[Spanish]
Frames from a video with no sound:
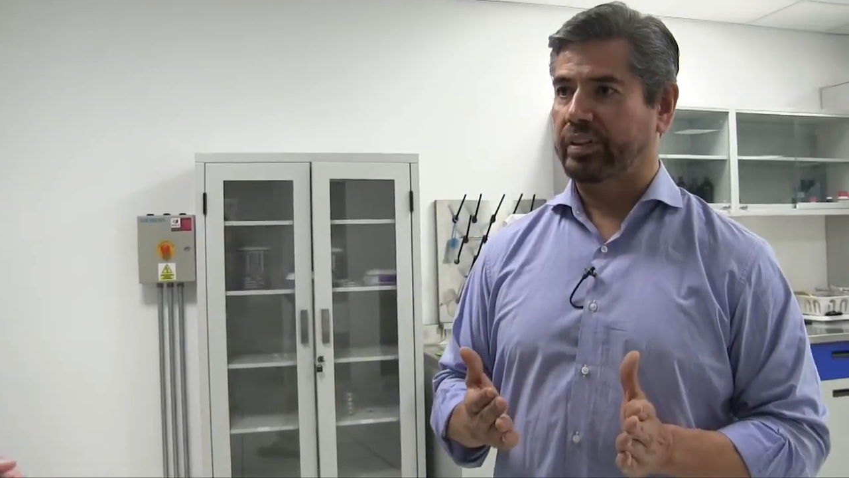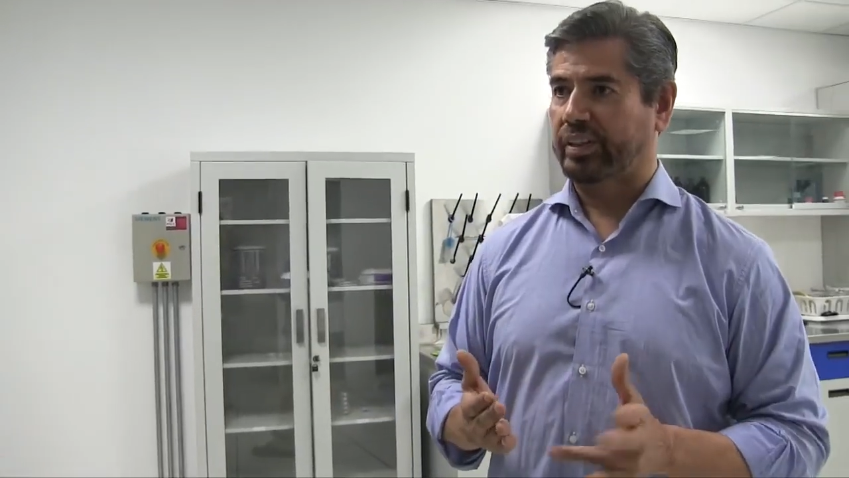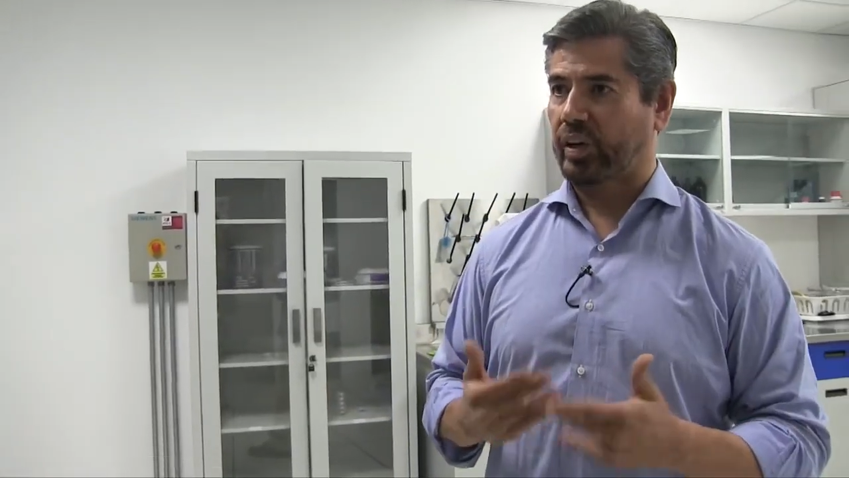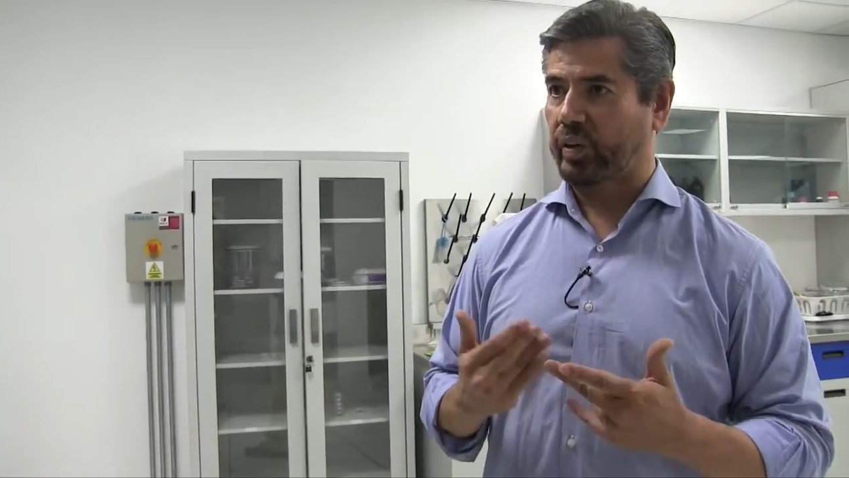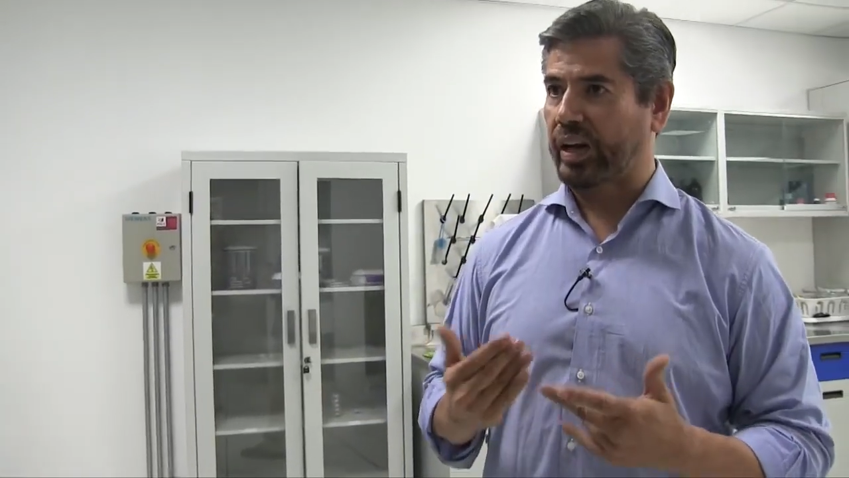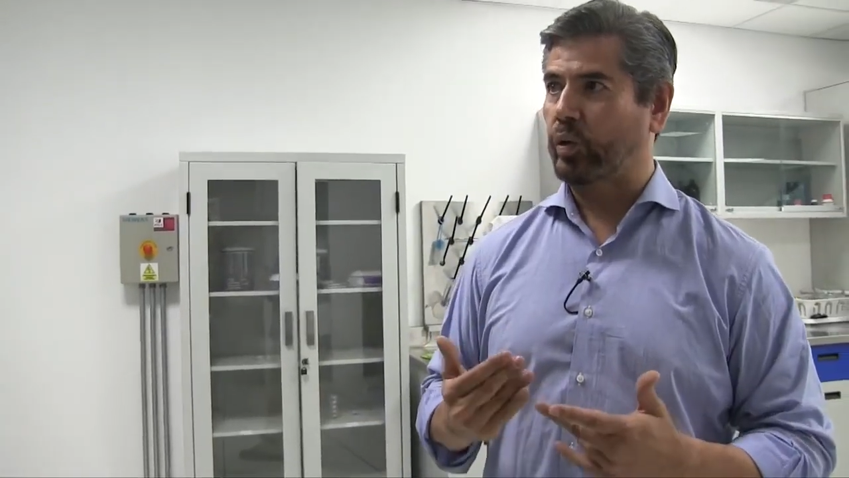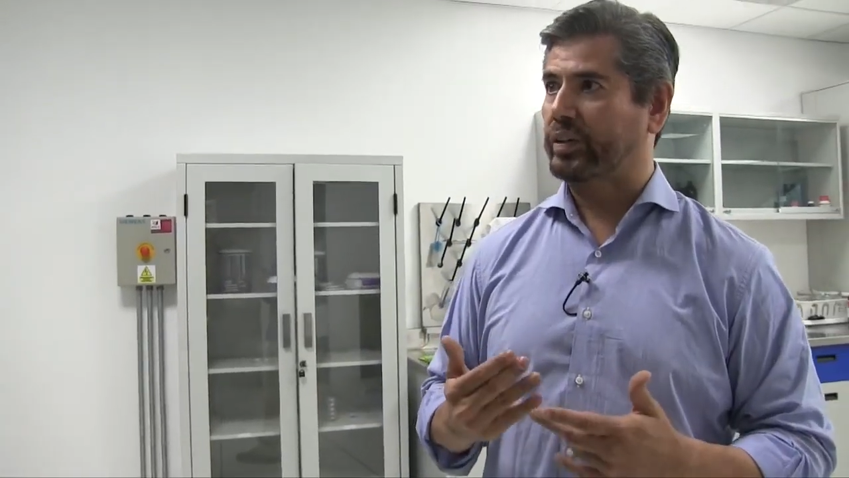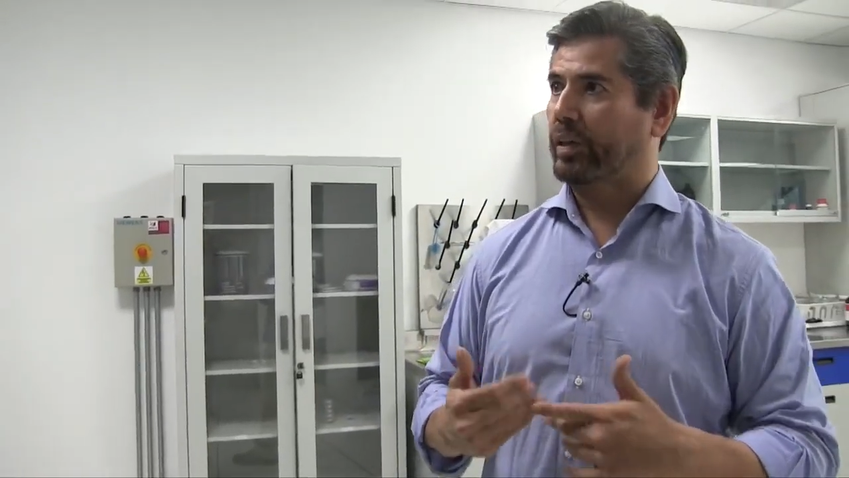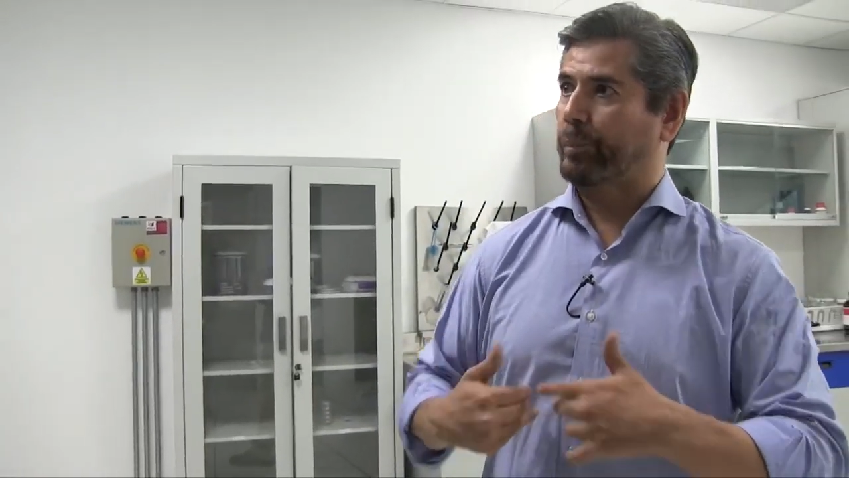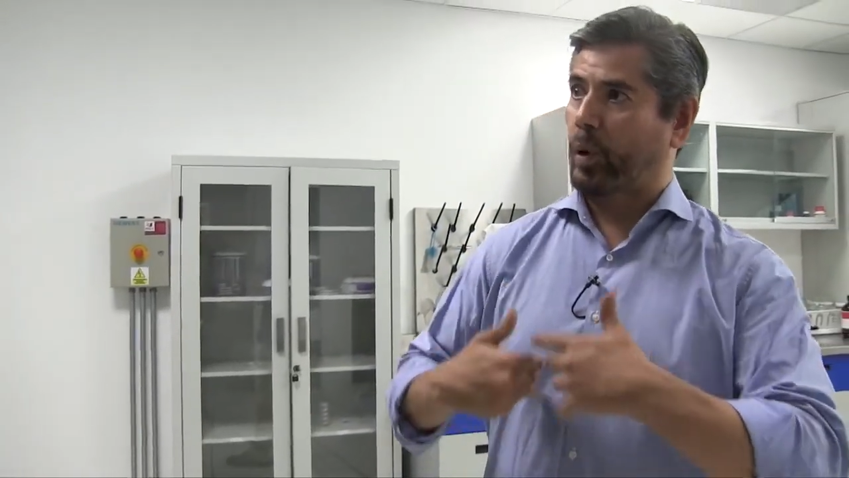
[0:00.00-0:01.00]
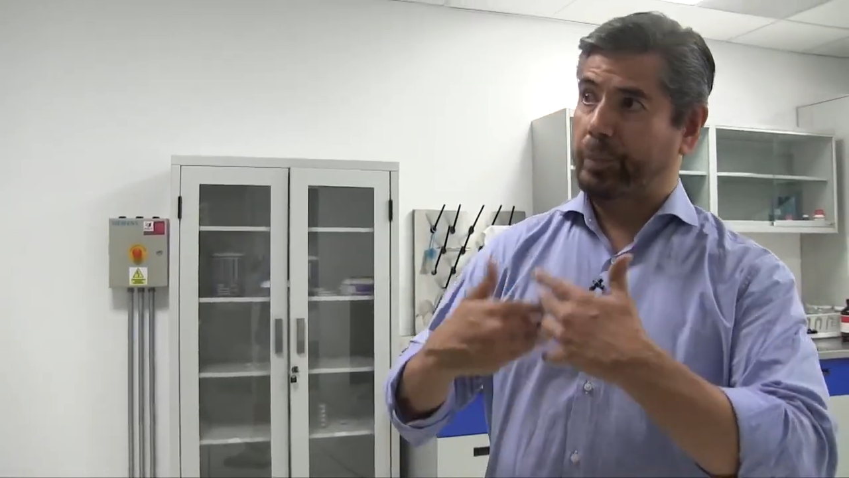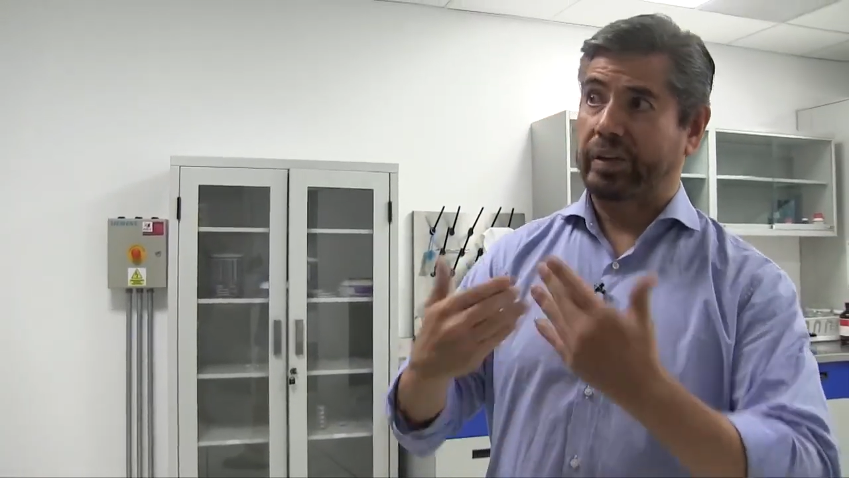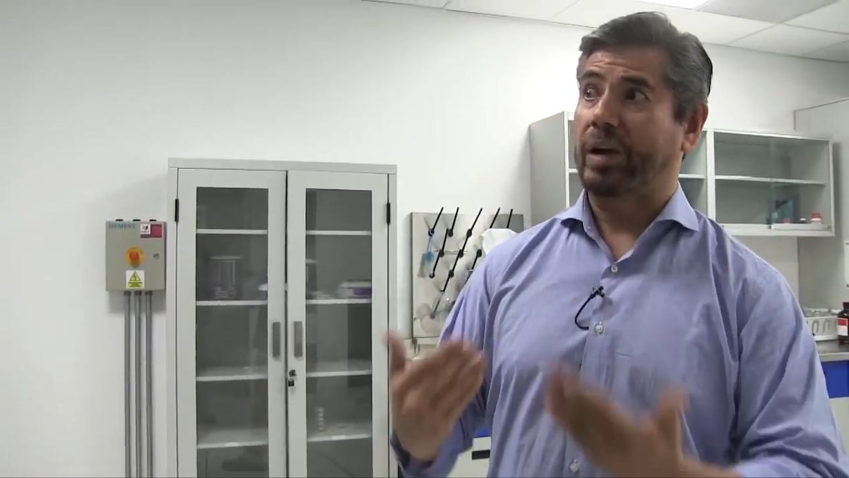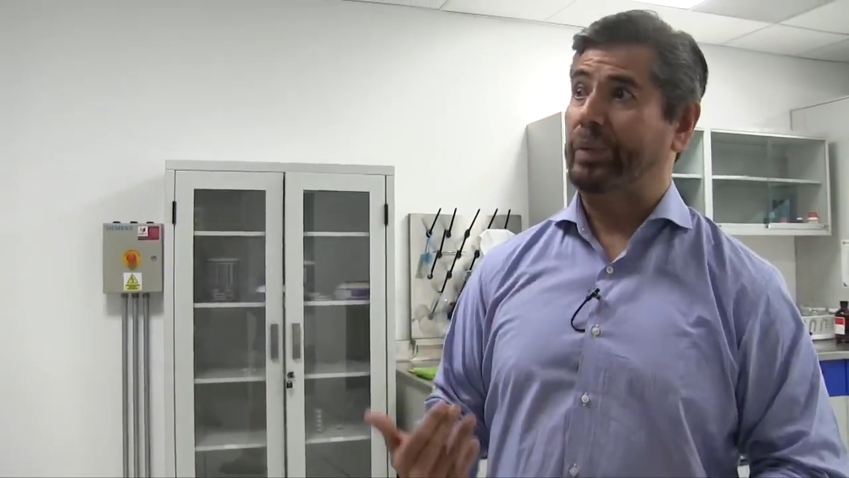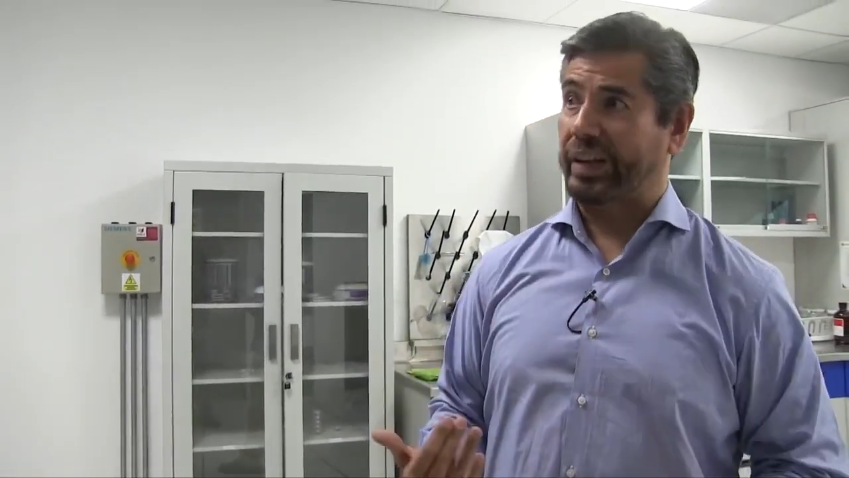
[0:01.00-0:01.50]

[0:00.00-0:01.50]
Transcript: desarrollar nuestras propias